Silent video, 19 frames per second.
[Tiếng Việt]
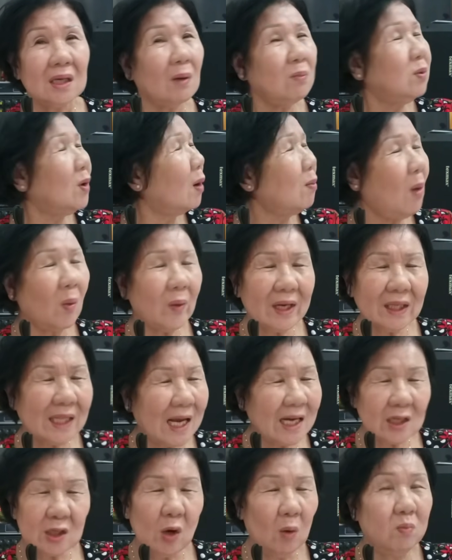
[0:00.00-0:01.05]
Không có một cái
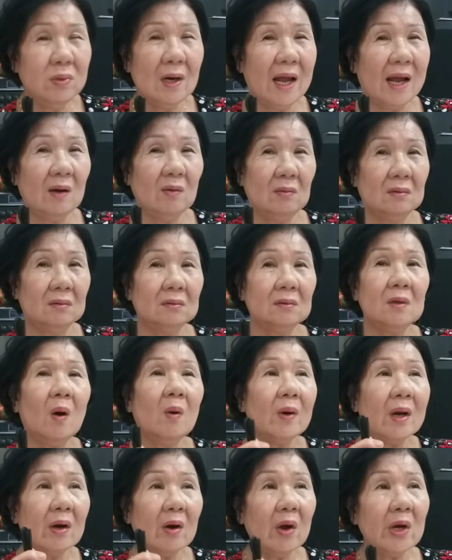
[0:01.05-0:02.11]
tác dụng nào.
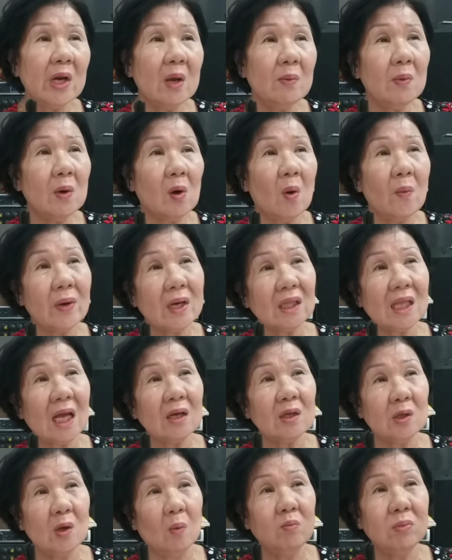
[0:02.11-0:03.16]
Cô đã nói nếu mà có cái
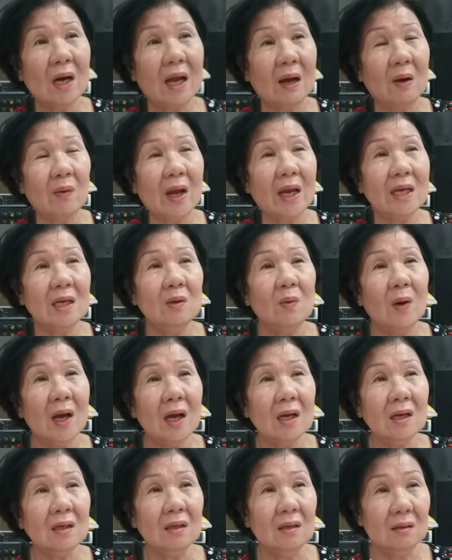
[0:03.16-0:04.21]
tác dụng nào hay
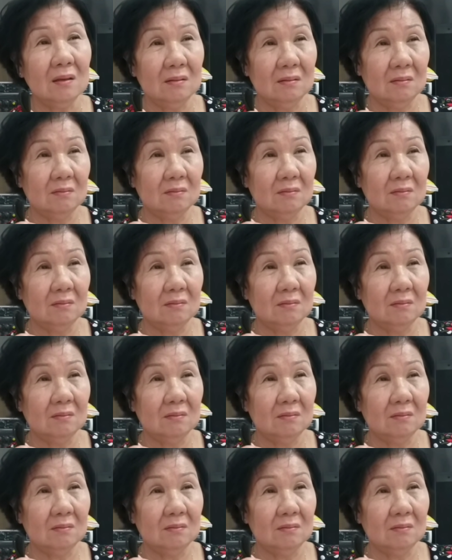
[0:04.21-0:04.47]
quá